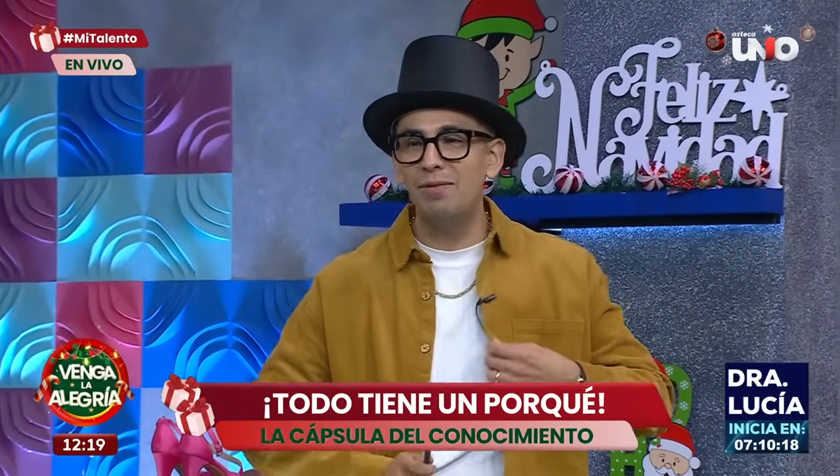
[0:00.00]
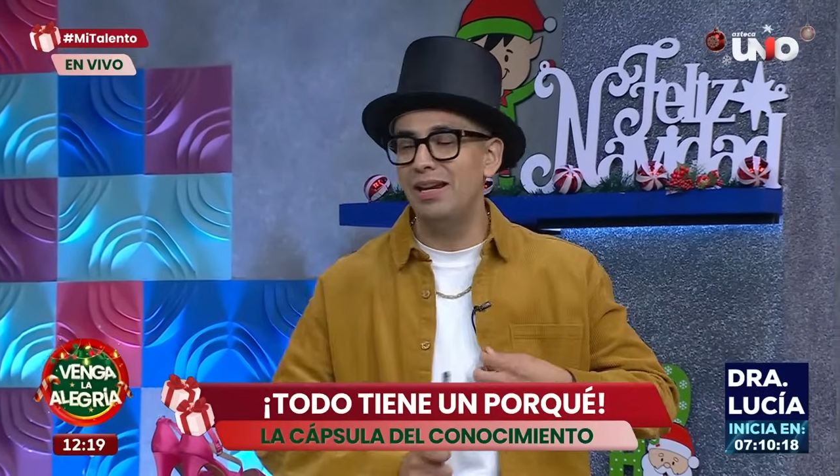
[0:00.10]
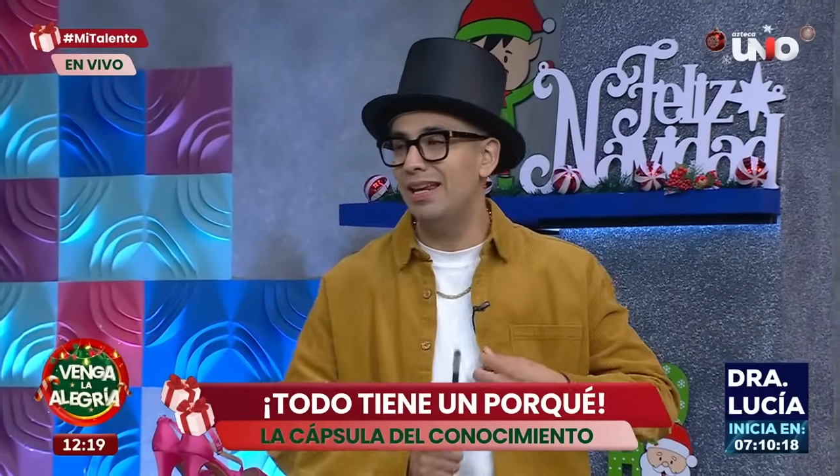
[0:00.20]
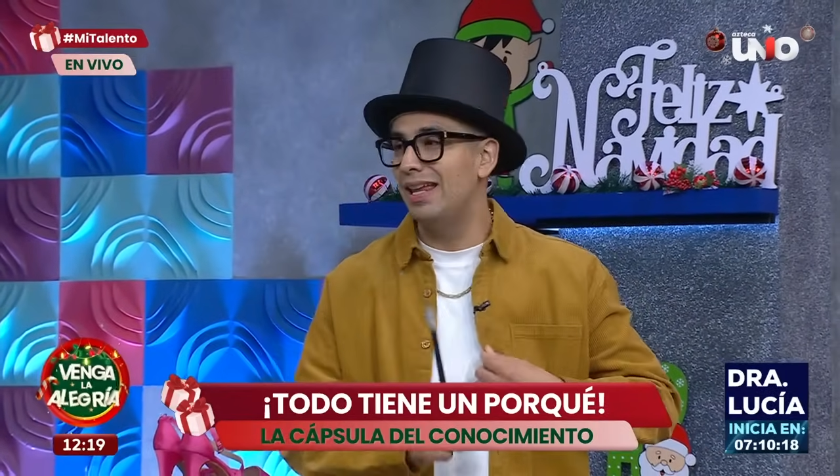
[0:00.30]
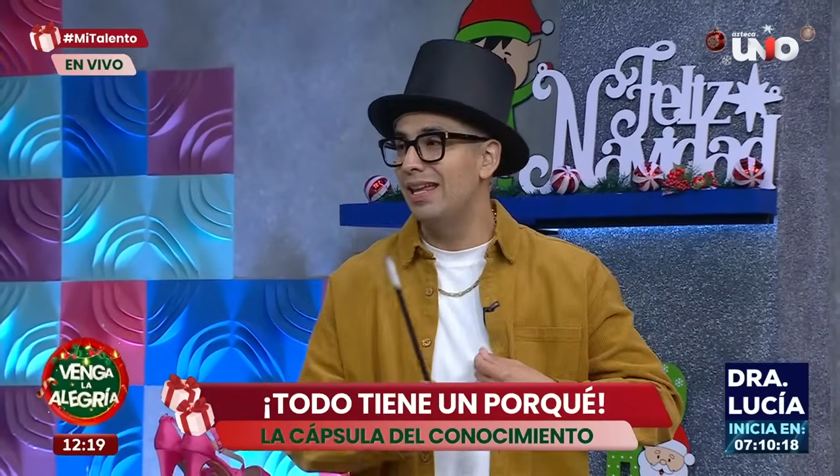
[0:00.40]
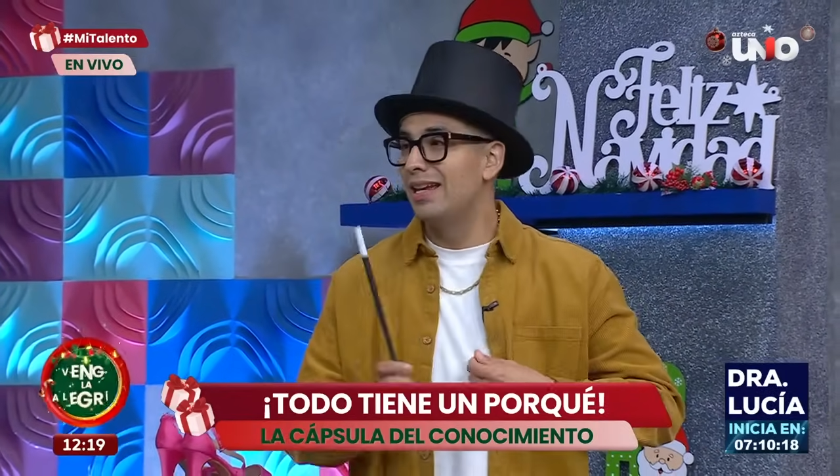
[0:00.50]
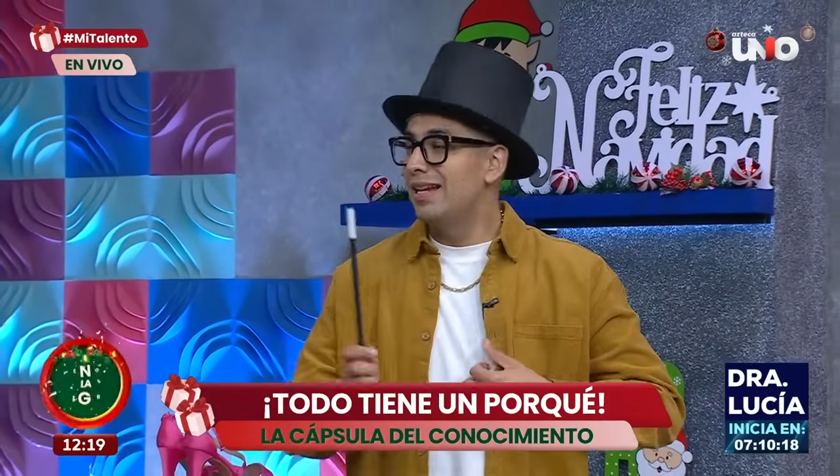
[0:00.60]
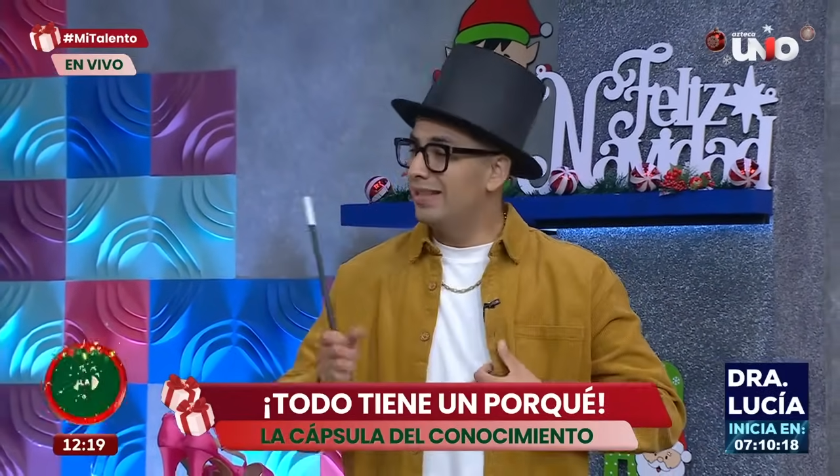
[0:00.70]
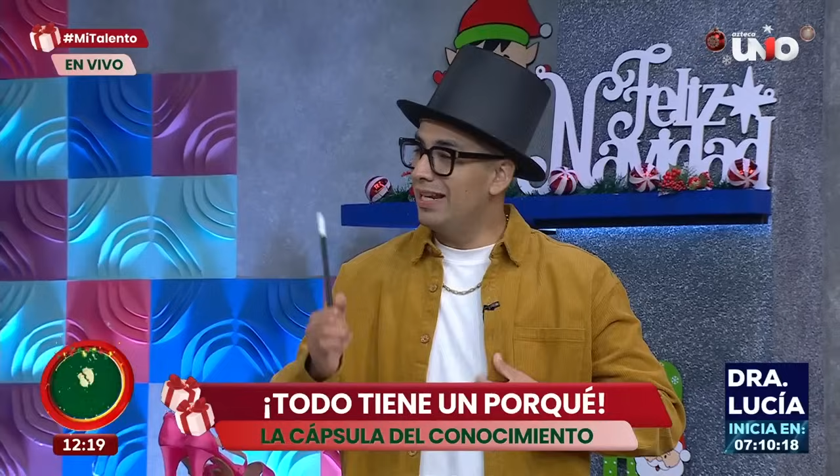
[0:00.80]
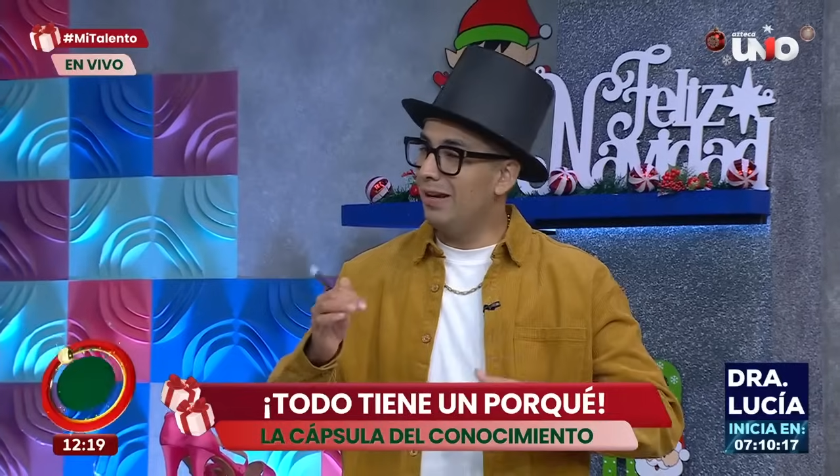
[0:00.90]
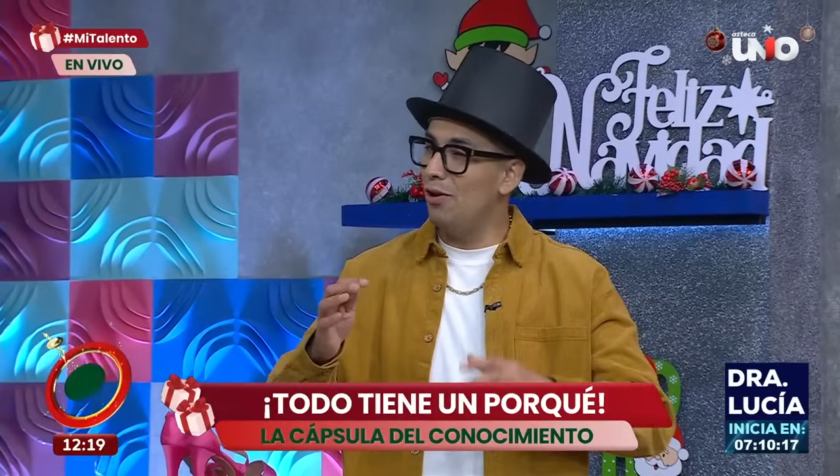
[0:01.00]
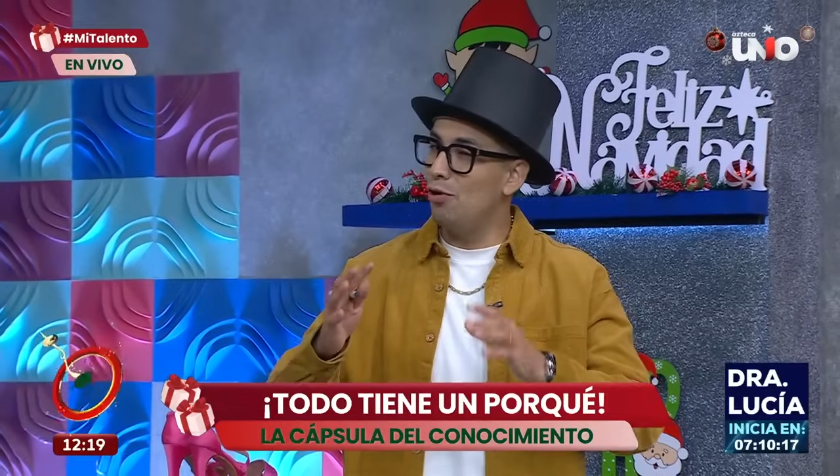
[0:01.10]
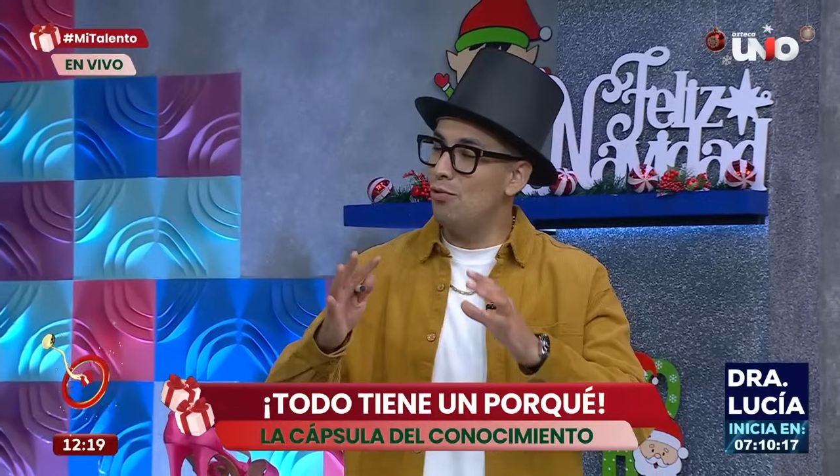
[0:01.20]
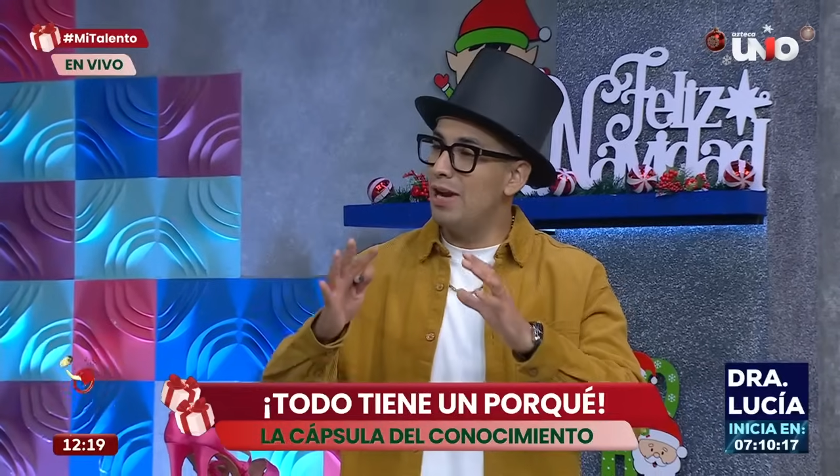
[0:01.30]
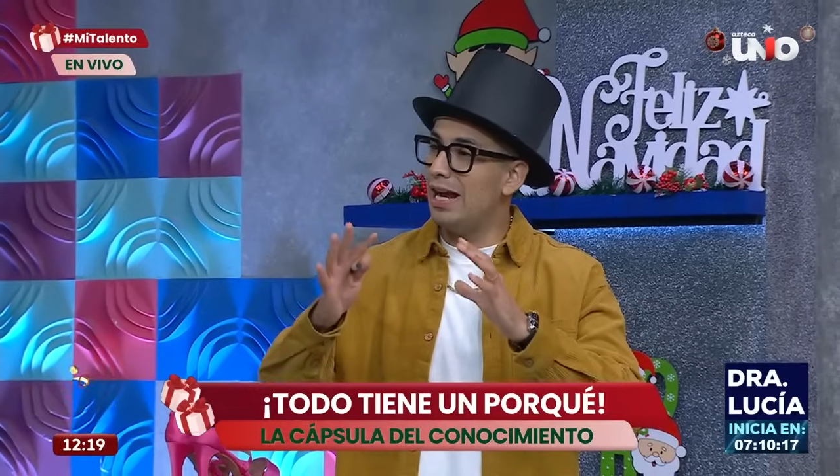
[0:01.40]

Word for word: viene tiene que ver con una